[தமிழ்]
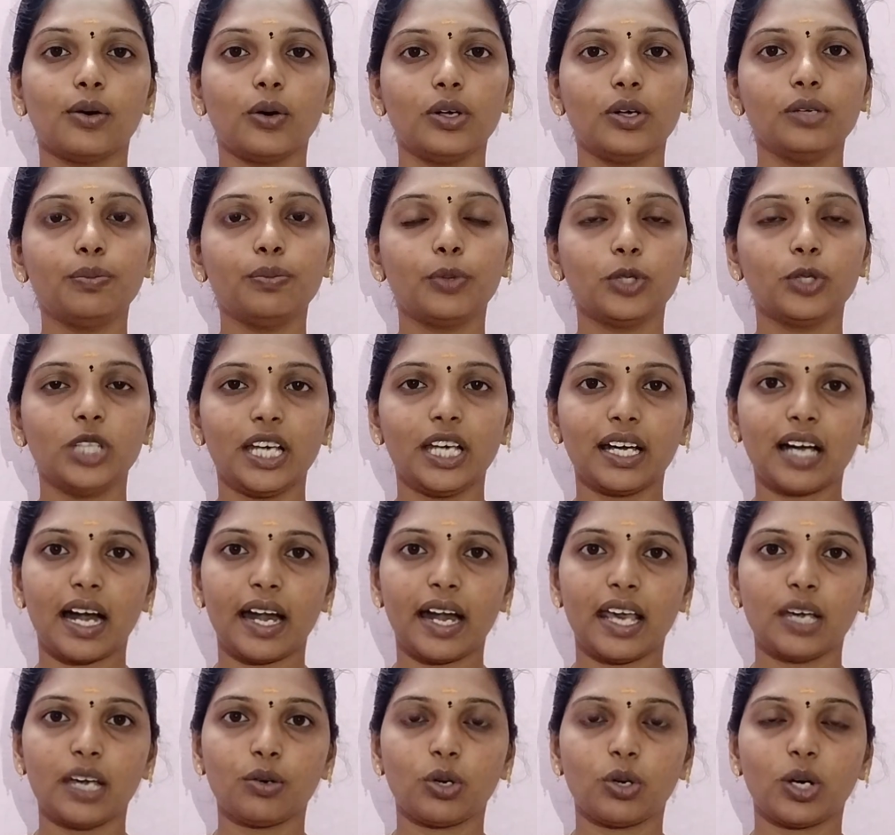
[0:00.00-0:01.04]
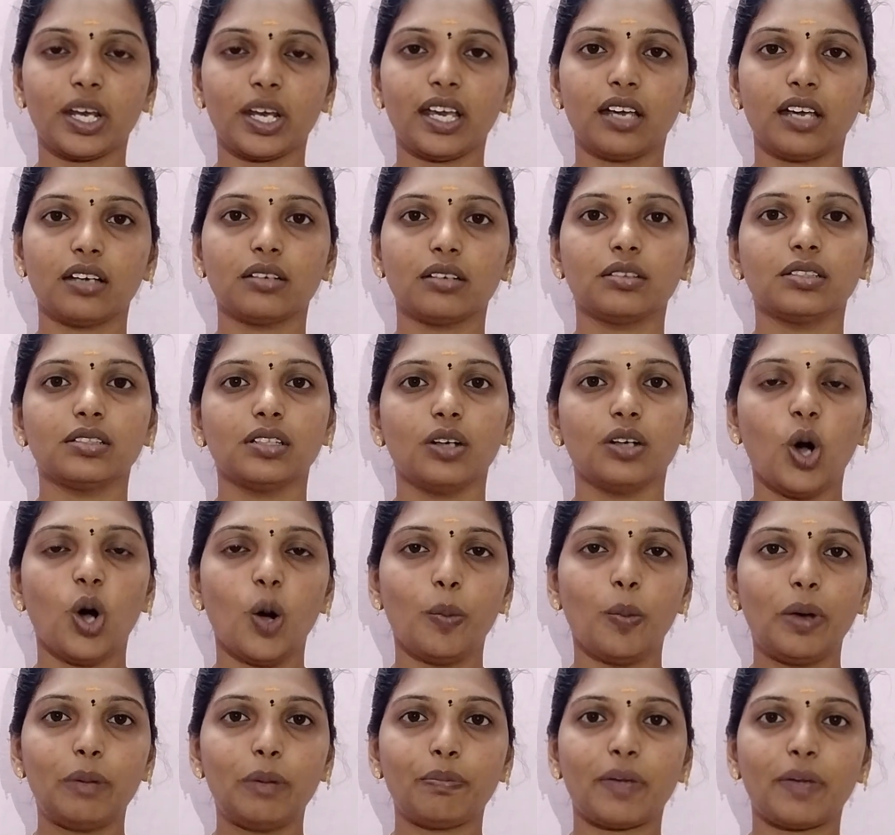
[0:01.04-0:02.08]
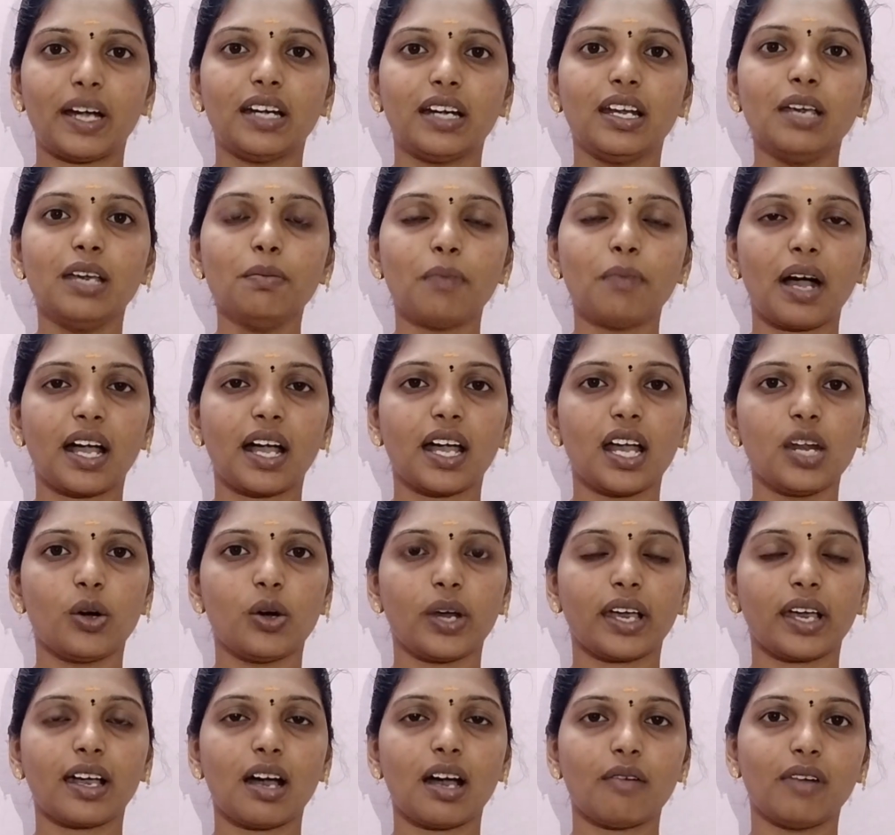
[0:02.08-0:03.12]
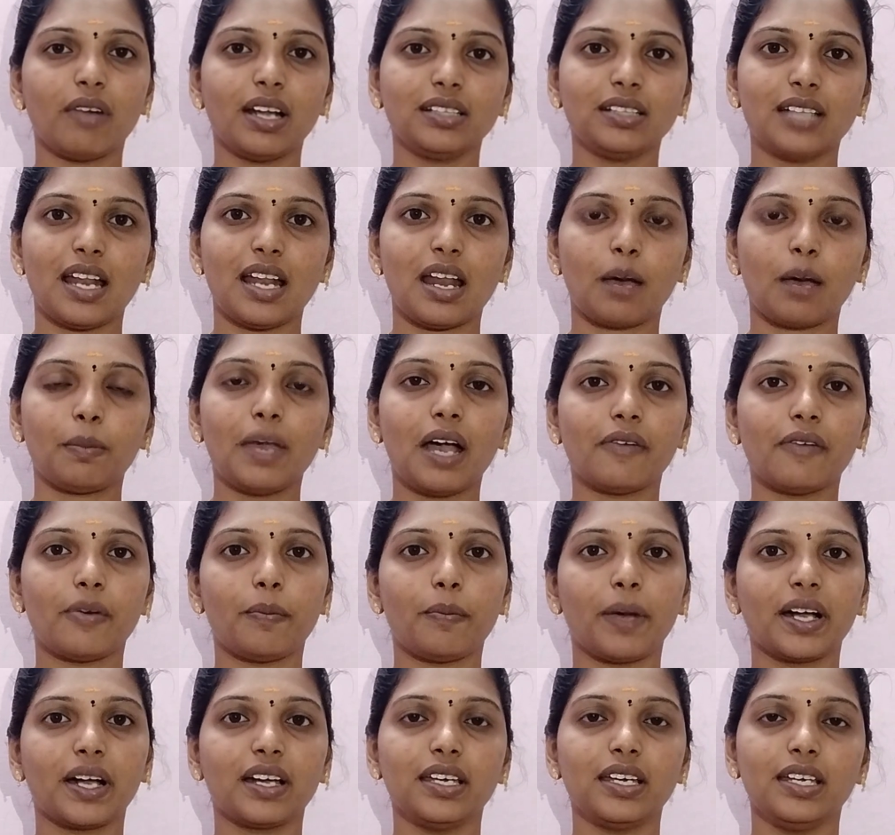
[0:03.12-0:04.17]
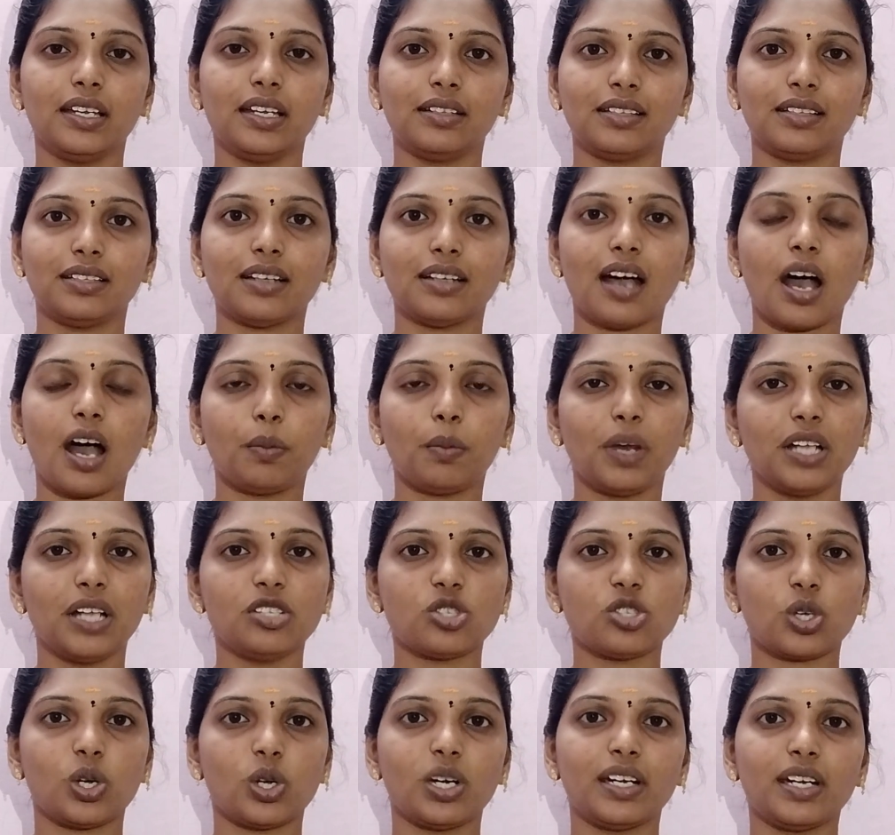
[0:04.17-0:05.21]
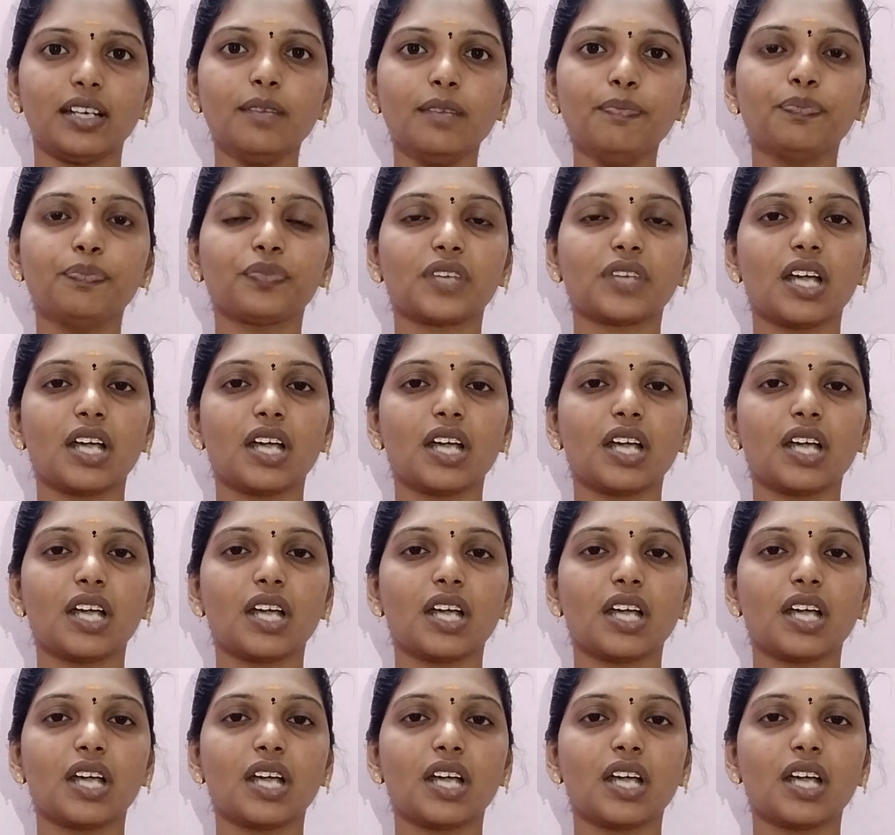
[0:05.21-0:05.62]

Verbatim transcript: ஒரு புதிய கடையை ஒன்றை ஓப்பன் பண்ணி மக்களுடைய கவனத்தை எல்லாமே அவன் பக்கம் ஈர்த்துட்டான் அப்படின்னு சொல்லிட்டு